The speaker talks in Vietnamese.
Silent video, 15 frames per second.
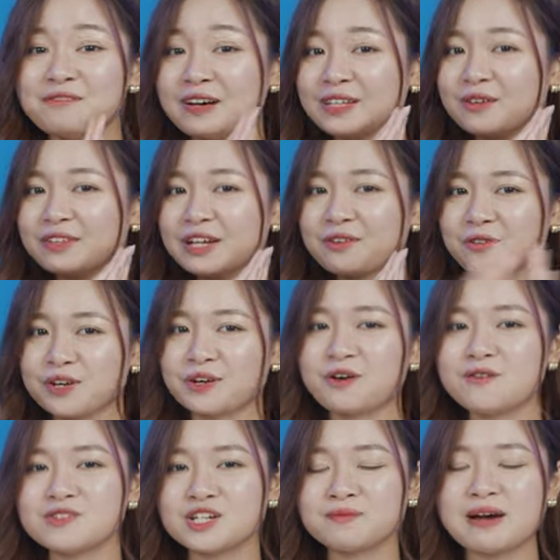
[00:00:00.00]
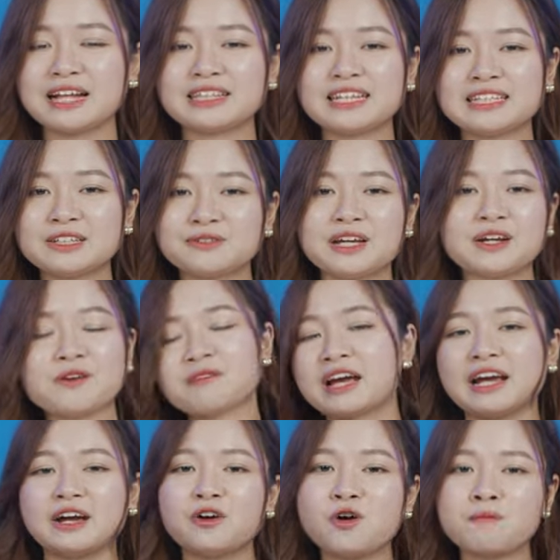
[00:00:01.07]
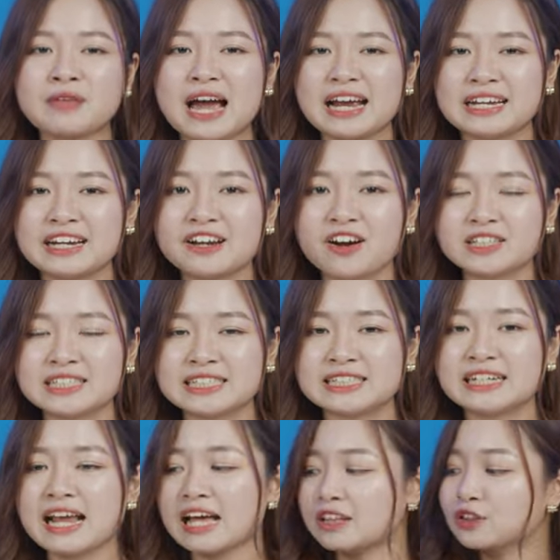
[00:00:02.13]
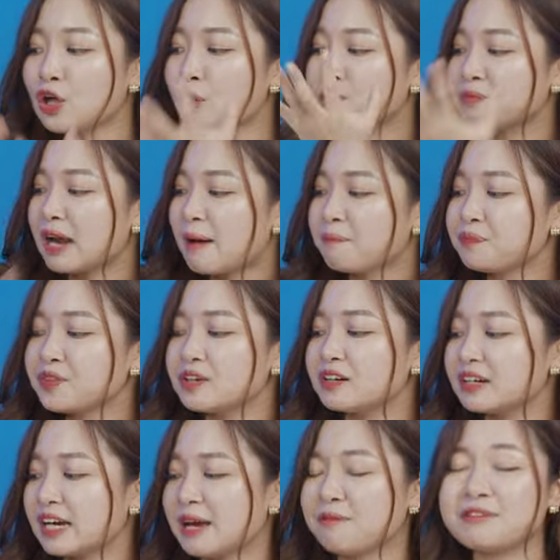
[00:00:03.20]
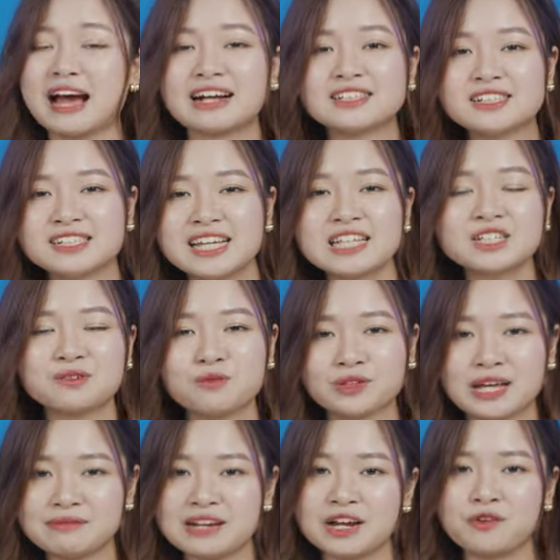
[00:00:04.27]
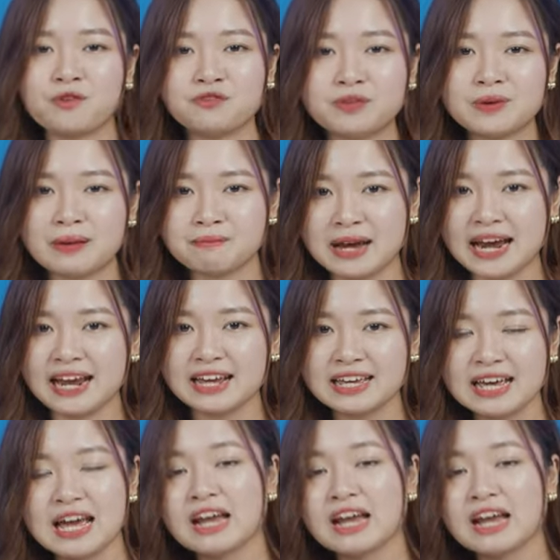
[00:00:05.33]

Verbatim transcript: Và thông tin cuối cùng trong bản tin Tàu Nhanh Công Nghệ ngày hôm nay thì đó chính là top 5 tựa game đáng chơi nhất trong mùa Tết này cùng với bạn bè.